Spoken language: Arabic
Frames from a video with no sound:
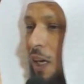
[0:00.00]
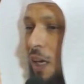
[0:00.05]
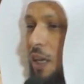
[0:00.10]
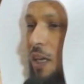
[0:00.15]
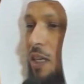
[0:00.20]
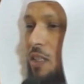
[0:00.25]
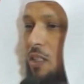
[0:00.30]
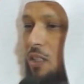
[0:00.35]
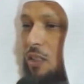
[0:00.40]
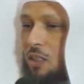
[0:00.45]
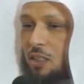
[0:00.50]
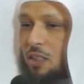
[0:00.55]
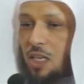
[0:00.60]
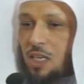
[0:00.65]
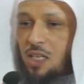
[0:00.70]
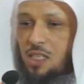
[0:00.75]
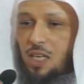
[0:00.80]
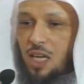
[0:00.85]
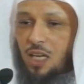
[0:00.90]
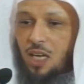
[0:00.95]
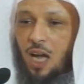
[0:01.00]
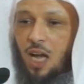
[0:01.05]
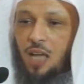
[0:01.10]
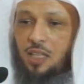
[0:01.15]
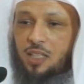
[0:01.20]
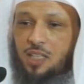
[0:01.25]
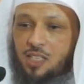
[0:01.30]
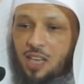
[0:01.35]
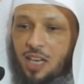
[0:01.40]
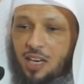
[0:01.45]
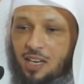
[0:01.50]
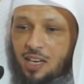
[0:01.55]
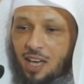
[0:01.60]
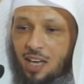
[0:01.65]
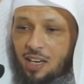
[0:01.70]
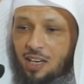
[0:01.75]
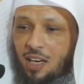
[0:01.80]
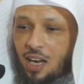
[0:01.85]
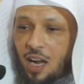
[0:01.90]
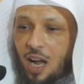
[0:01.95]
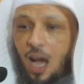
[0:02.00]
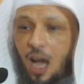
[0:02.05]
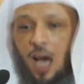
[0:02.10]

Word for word: لي ستين سنة أتسنن